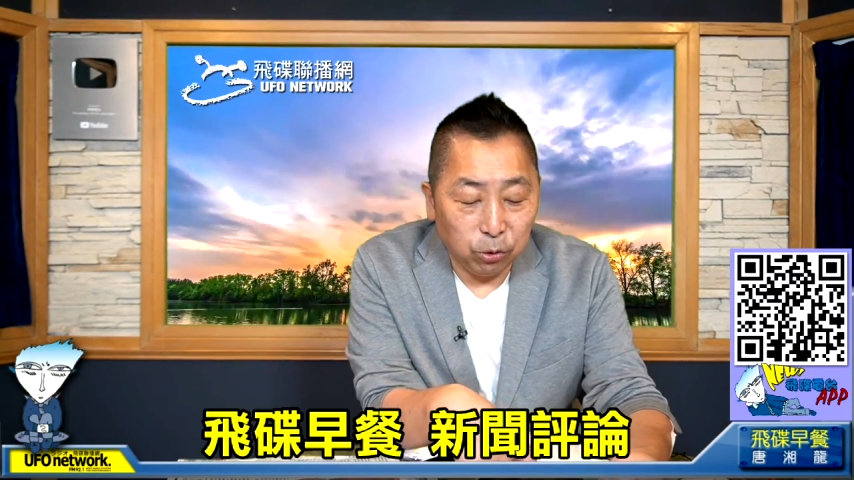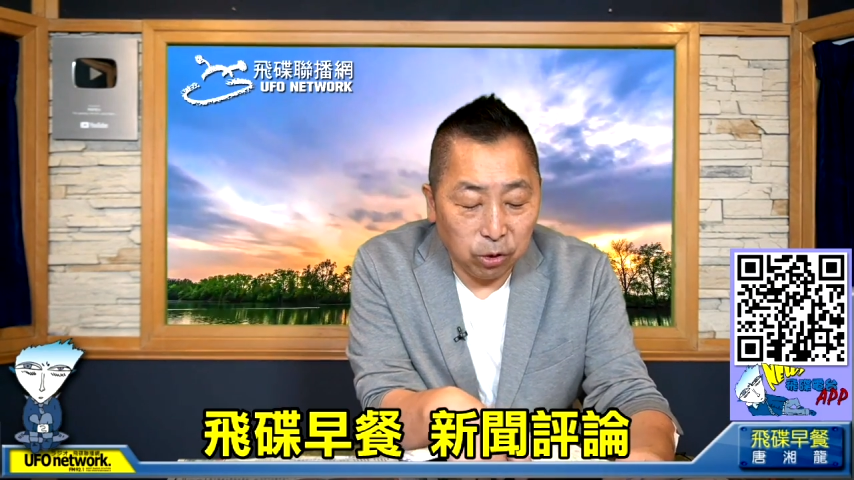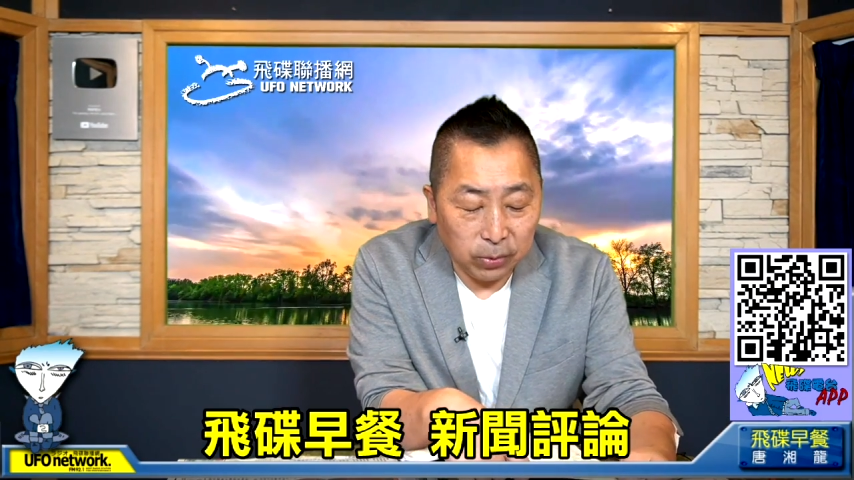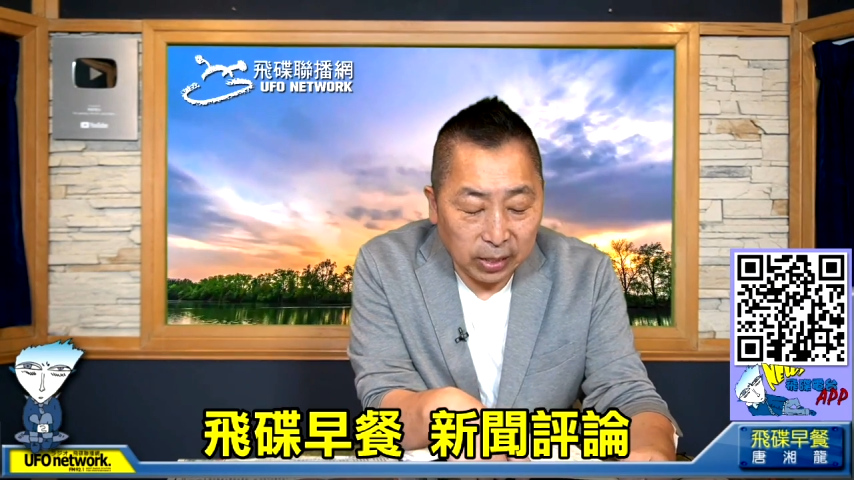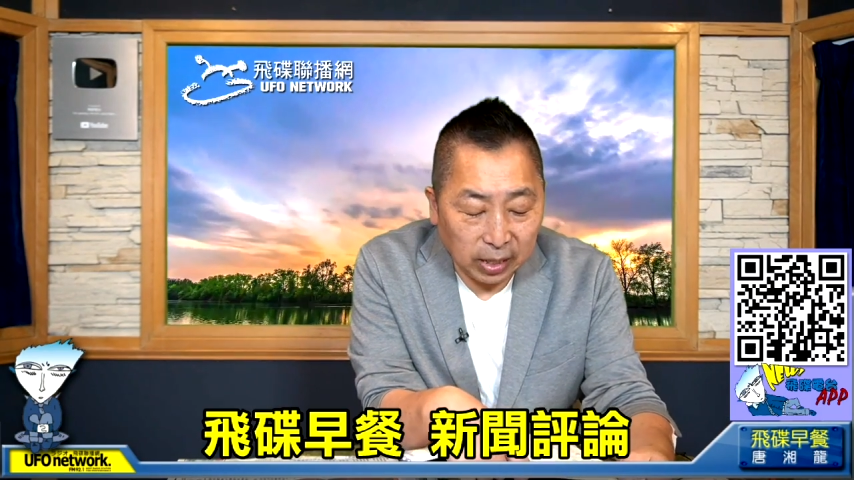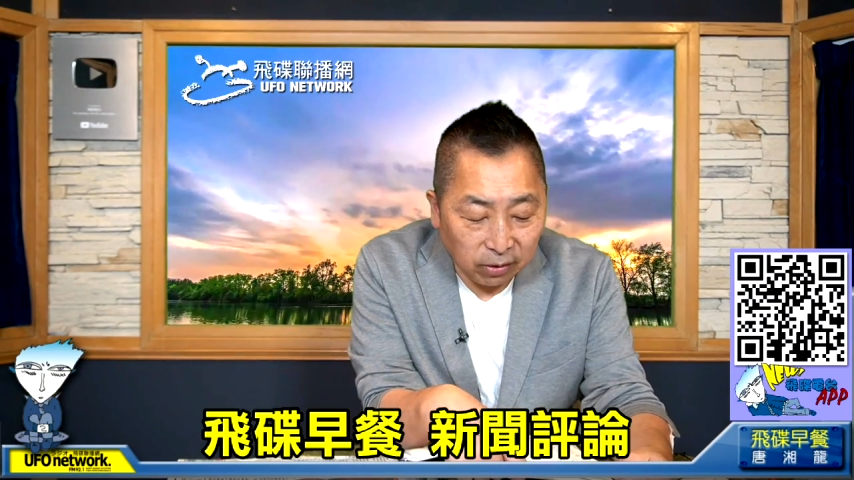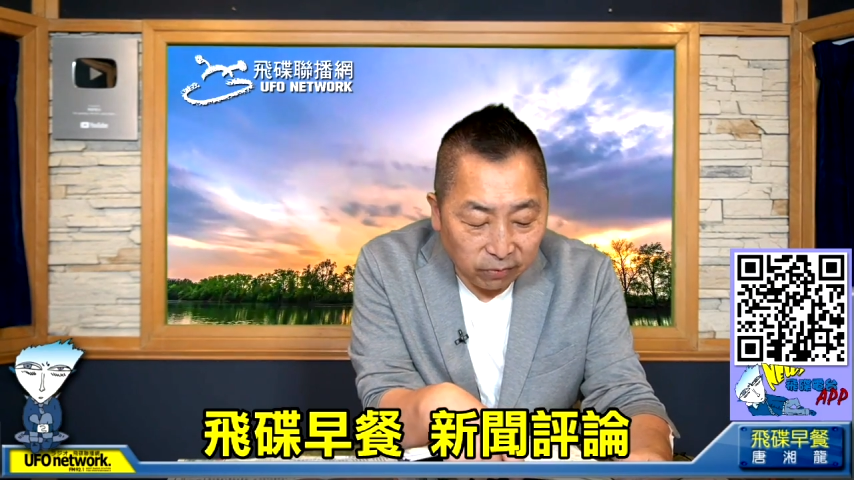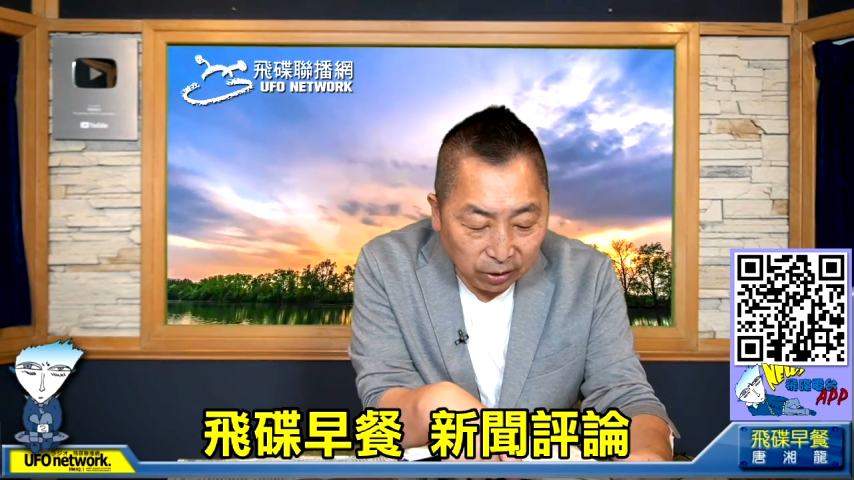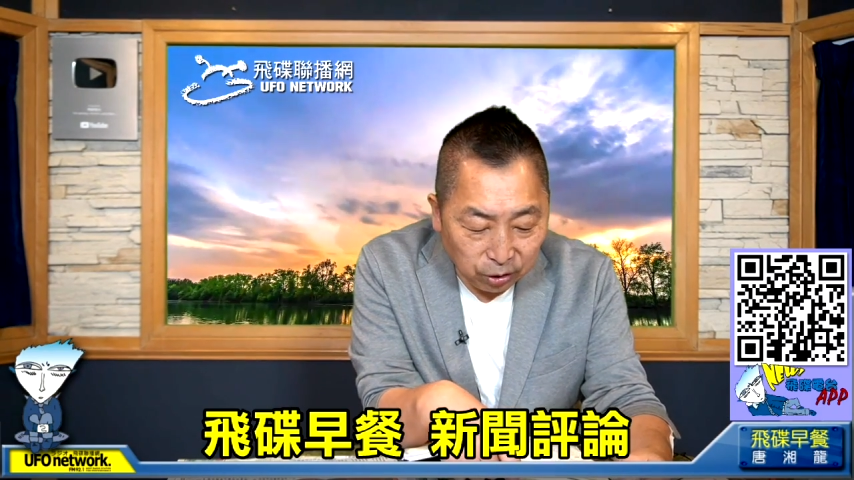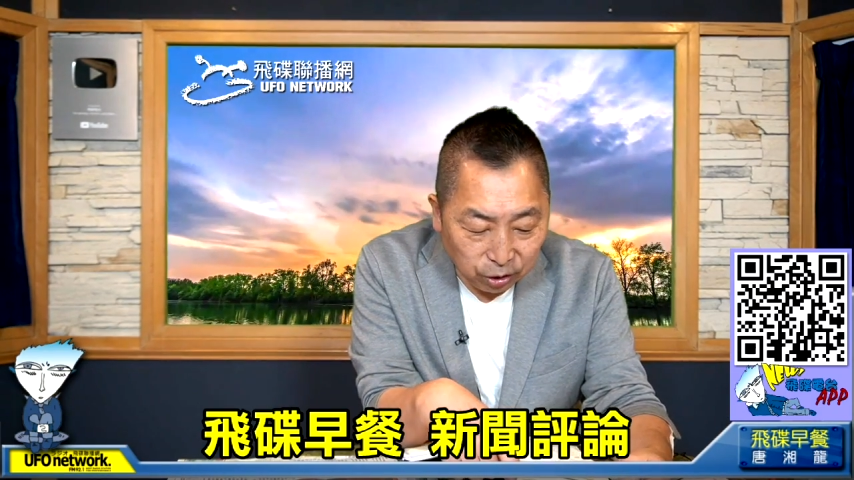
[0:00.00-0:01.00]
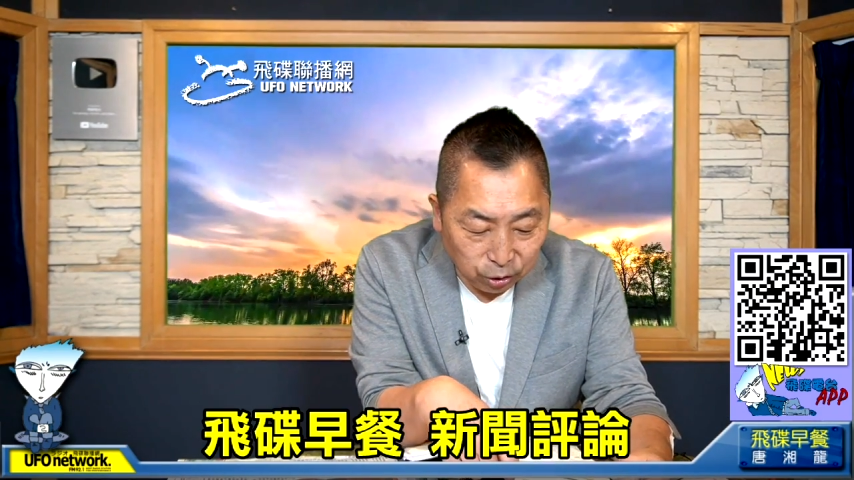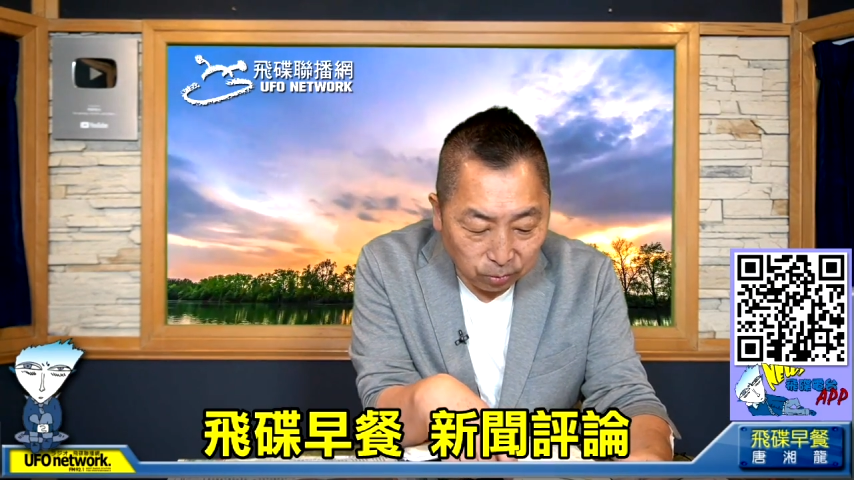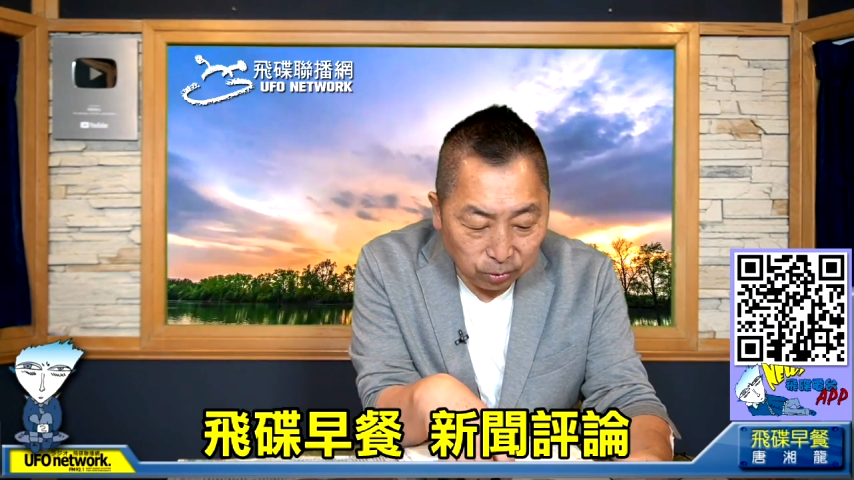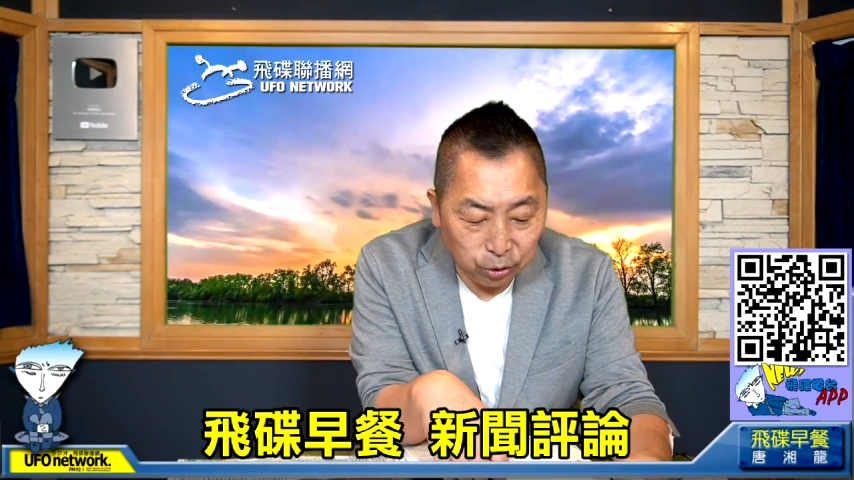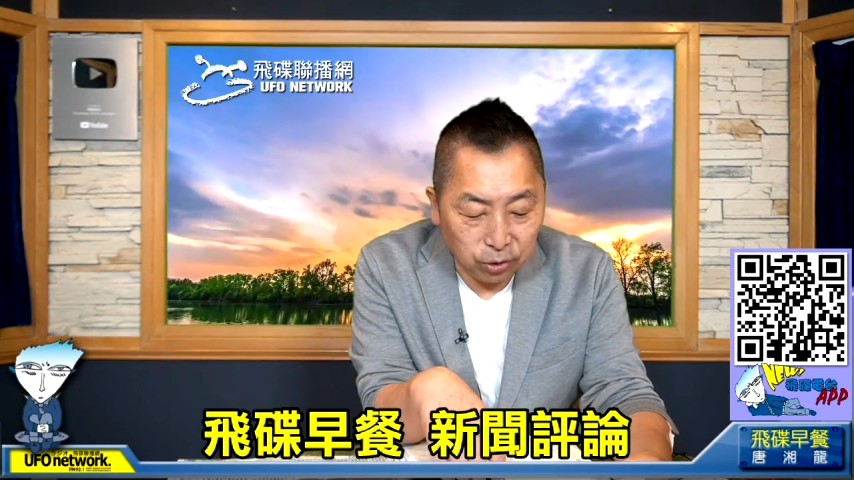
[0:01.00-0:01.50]
YouTube 平台上发生了
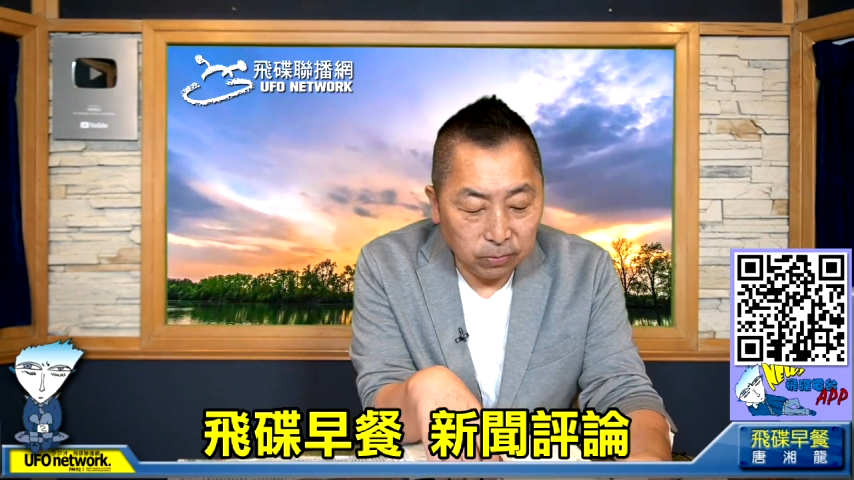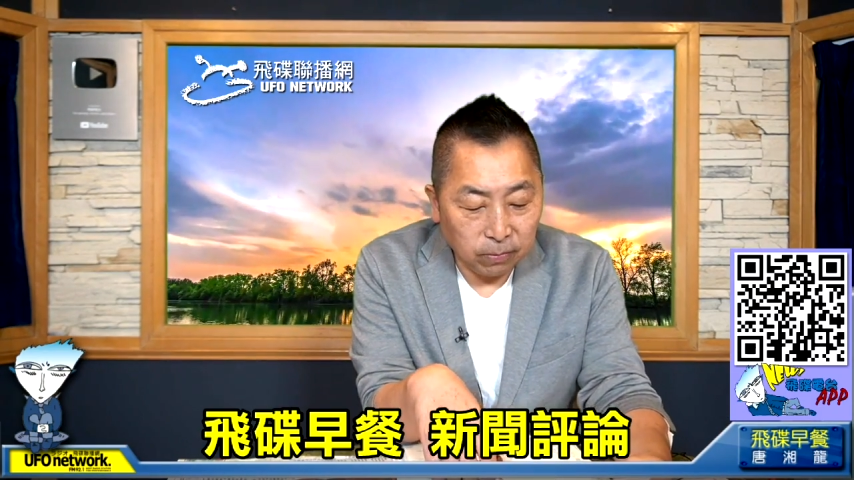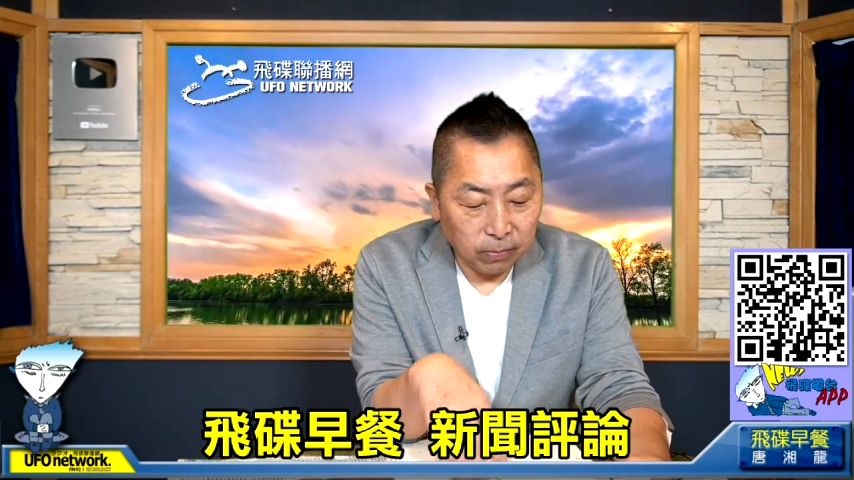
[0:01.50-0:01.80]
什么事？